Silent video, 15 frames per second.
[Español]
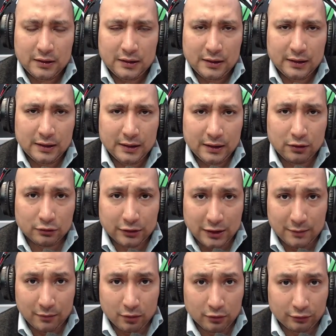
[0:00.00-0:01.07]
Eh, lo
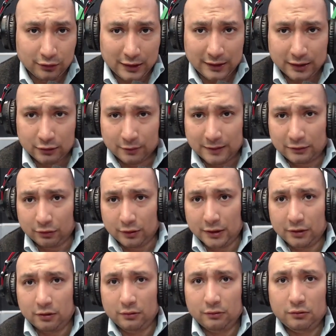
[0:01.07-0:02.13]
tenemos, Alejandro Pastore,
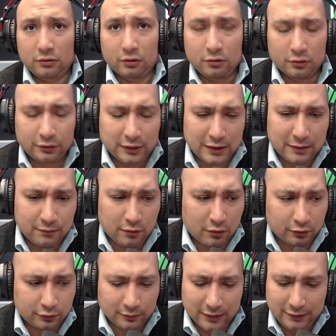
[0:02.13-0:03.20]
¿no? Lo,
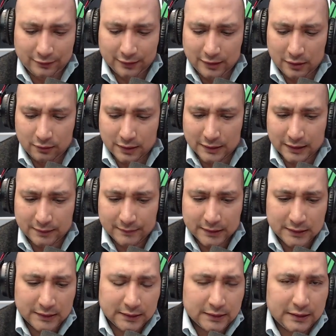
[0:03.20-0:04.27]
tenemos, me dice Luana.
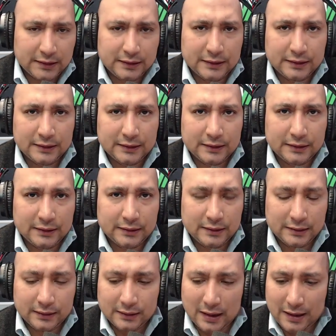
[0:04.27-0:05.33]

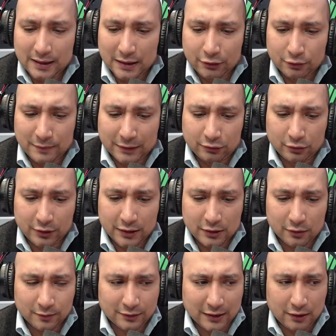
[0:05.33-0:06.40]
Eh, Alejandro Pastore,
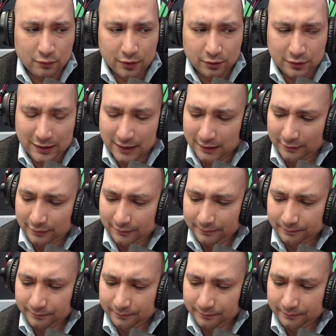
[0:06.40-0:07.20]
¿cómo estás? Buenos días.